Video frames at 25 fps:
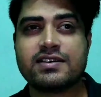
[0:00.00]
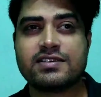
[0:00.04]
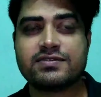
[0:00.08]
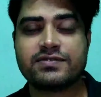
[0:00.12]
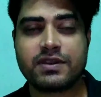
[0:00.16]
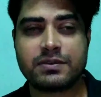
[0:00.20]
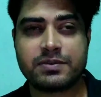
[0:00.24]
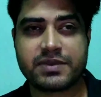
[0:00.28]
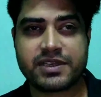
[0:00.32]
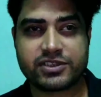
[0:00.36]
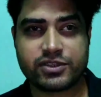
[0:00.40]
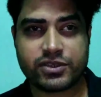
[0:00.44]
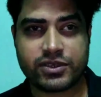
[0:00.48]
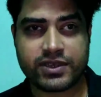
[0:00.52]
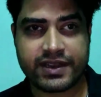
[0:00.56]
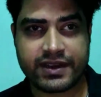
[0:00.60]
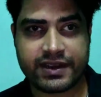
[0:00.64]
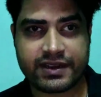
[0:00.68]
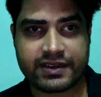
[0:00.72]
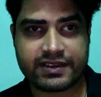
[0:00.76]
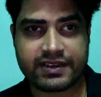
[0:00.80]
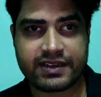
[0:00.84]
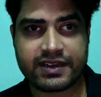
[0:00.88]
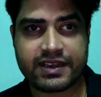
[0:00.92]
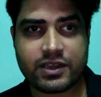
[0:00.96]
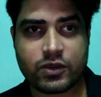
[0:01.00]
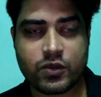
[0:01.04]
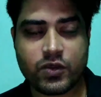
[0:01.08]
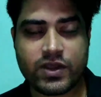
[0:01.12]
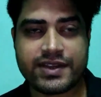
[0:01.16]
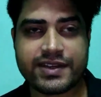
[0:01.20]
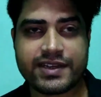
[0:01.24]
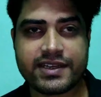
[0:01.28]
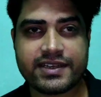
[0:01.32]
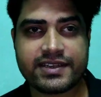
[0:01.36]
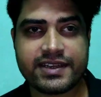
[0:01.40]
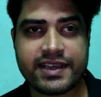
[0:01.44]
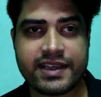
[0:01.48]
इस फिल्म के जो डायरेक्टर हैं
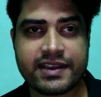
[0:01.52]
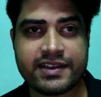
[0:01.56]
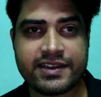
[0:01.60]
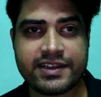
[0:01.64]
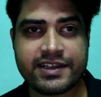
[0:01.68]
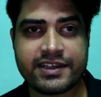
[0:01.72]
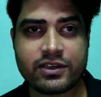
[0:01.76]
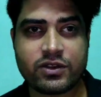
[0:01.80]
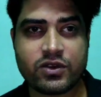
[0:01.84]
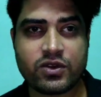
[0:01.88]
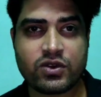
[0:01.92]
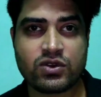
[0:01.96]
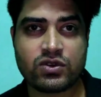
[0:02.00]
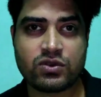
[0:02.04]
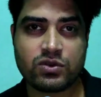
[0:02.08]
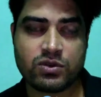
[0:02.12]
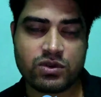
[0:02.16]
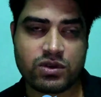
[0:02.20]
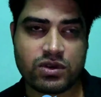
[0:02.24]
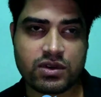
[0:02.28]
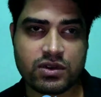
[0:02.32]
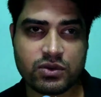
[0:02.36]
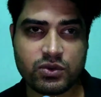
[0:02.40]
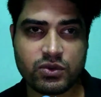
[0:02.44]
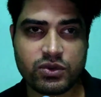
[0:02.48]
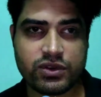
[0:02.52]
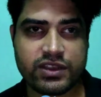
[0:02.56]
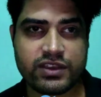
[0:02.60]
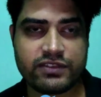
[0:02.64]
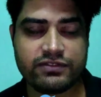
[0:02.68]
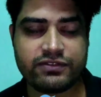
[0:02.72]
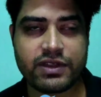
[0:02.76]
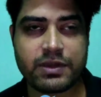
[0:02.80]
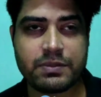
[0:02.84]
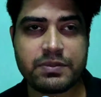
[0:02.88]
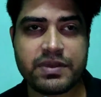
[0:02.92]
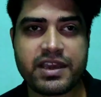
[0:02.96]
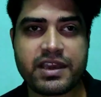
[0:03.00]
क्वेंटिन टैरेंटिनो उनकी
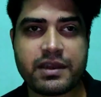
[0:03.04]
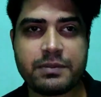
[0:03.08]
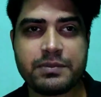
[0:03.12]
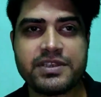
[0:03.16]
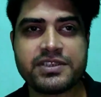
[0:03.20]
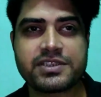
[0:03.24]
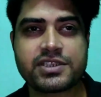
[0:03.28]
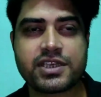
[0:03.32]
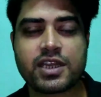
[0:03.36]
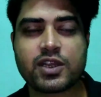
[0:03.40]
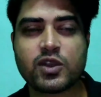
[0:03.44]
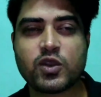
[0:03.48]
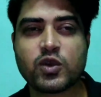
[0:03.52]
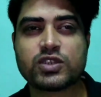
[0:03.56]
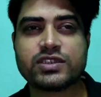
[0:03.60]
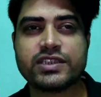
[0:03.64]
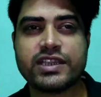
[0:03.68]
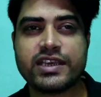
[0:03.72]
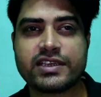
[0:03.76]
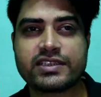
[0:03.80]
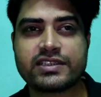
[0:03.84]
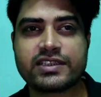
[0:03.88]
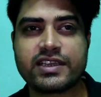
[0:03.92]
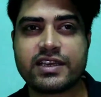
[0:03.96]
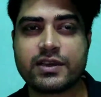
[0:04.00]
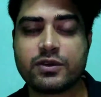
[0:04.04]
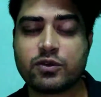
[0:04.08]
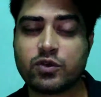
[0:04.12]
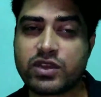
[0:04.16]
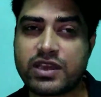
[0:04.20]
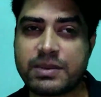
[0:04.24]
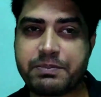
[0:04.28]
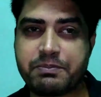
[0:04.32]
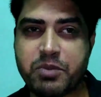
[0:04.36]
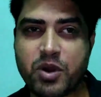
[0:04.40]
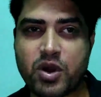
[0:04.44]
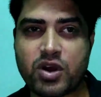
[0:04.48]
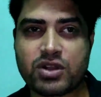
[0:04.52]
फिल्में हमेशा लोग देखते हैं
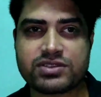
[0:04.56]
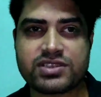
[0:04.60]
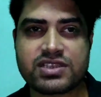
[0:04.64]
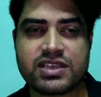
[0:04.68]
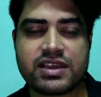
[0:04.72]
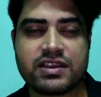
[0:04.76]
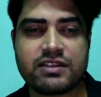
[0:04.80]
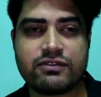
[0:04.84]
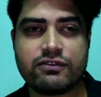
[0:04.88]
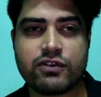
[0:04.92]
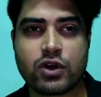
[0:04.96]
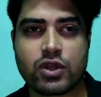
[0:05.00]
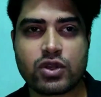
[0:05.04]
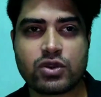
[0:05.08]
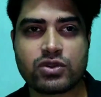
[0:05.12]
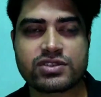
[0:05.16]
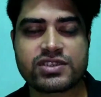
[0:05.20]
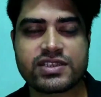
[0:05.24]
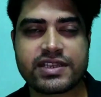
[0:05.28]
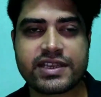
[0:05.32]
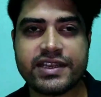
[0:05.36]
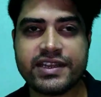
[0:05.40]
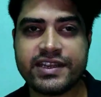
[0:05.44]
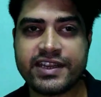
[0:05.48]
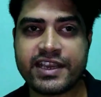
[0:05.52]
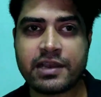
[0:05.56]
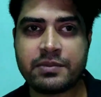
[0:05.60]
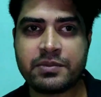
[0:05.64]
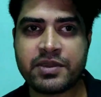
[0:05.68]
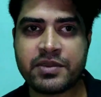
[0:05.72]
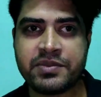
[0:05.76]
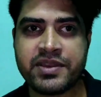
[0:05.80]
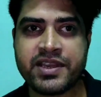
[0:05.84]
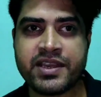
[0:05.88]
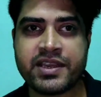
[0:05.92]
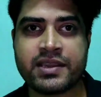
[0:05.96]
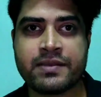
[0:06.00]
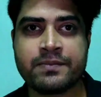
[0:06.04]
उनके बहुत सारे फॉलोअर्स इंडिया में
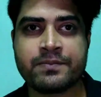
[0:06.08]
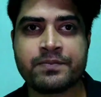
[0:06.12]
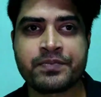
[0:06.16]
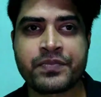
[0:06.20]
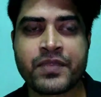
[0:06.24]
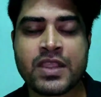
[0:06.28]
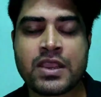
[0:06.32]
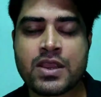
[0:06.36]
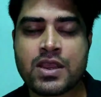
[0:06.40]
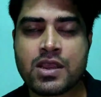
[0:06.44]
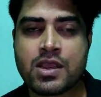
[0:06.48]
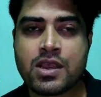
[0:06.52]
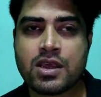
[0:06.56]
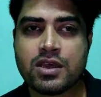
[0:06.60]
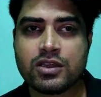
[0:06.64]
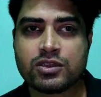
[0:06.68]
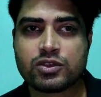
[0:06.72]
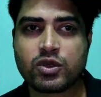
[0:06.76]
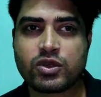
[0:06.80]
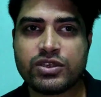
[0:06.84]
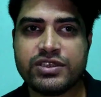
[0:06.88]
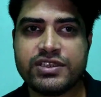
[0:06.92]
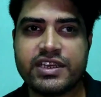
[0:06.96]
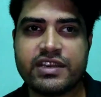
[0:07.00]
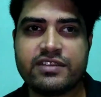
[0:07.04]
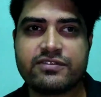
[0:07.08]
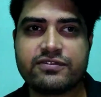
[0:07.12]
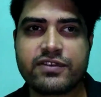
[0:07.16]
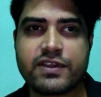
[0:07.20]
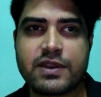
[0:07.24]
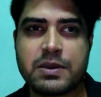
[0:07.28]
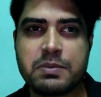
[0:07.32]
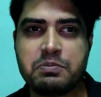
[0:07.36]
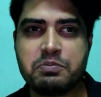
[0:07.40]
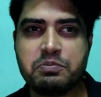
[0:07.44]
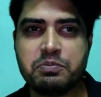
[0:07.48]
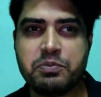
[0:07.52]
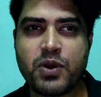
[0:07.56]
भी हैं तो ये
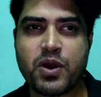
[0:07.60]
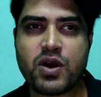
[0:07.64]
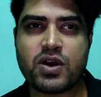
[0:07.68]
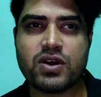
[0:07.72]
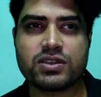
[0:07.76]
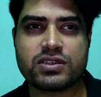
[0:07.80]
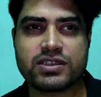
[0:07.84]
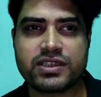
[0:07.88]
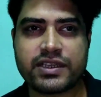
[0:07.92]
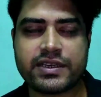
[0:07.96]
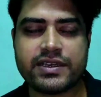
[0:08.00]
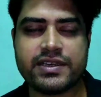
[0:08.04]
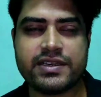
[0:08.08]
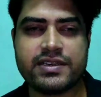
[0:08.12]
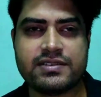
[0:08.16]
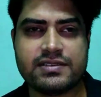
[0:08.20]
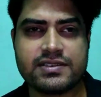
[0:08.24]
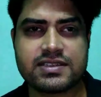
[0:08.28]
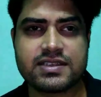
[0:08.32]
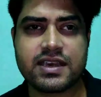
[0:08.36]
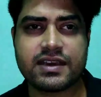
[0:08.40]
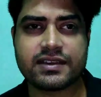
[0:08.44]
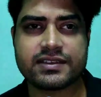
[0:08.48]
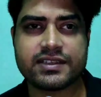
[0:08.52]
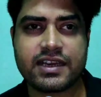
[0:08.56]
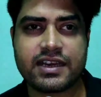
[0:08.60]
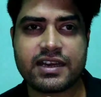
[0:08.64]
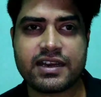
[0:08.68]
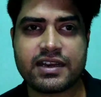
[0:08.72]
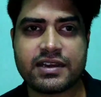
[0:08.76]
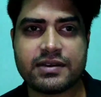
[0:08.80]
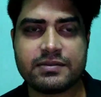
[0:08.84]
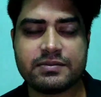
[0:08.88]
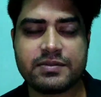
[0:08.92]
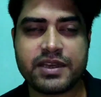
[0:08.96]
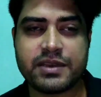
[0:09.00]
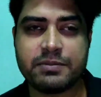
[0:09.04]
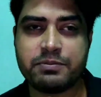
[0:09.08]
फिल्म बहुत ही ज़्यादा
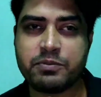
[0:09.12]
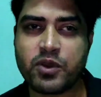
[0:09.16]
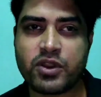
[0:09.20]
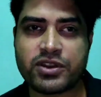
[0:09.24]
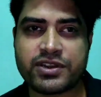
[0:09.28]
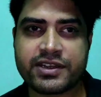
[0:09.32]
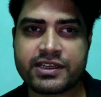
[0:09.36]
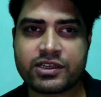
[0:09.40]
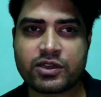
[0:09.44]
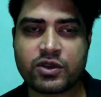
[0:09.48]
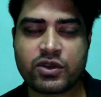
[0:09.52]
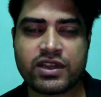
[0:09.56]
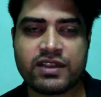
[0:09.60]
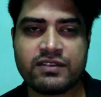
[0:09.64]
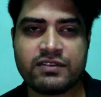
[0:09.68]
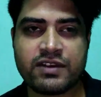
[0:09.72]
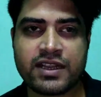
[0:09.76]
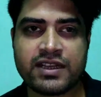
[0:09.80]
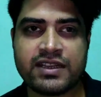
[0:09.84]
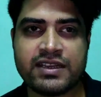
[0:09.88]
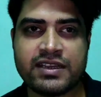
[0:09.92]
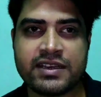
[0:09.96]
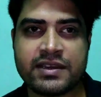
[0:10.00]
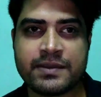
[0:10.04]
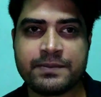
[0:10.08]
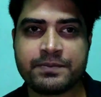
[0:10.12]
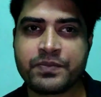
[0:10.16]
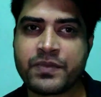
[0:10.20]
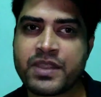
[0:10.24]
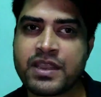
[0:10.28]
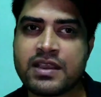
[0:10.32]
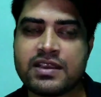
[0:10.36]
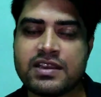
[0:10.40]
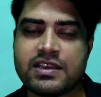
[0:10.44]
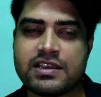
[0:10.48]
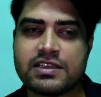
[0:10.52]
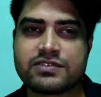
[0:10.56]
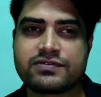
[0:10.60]
इम्पॉर्टेंट होने वाली है
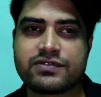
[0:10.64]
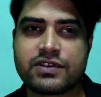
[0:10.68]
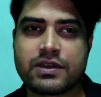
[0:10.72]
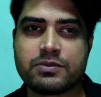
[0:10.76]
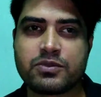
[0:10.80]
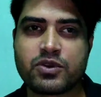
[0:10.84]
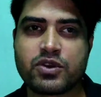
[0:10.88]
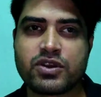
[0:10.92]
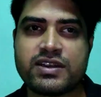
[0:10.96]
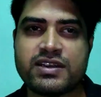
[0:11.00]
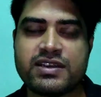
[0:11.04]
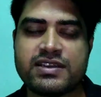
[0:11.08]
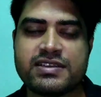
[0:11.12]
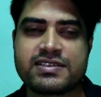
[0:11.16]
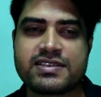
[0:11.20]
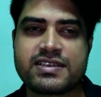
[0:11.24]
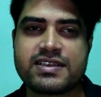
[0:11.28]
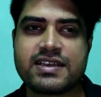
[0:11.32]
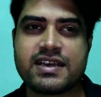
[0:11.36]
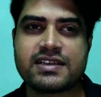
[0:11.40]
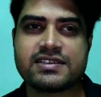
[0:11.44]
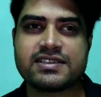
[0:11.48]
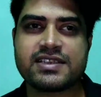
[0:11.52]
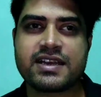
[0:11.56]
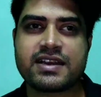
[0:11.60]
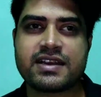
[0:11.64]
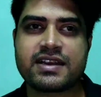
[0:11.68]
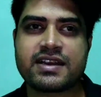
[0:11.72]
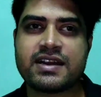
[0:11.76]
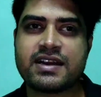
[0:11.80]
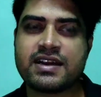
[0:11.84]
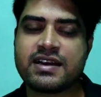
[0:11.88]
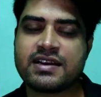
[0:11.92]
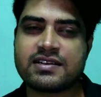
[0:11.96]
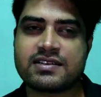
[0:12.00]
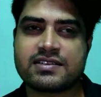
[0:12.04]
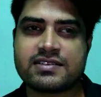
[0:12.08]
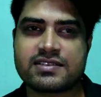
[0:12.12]
इस फिल्म को रिलीज़ किया
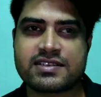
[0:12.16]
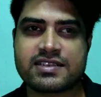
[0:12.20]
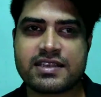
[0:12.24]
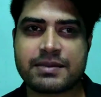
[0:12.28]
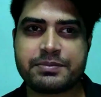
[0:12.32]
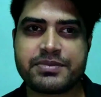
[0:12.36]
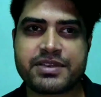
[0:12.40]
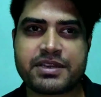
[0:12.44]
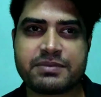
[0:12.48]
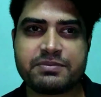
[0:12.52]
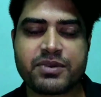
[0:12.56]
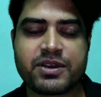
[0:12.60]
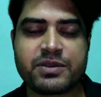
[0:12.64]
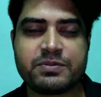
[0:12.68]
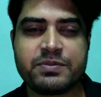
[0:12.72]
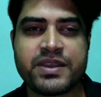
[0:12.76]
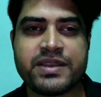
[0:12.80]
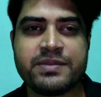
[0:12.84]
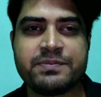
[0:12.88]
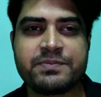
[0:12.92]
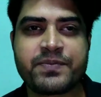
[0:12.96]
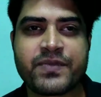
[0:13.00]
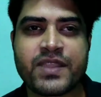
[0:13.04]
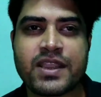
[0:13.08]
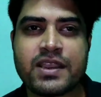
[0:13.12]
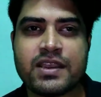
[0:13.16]
जाएगा सितंबर में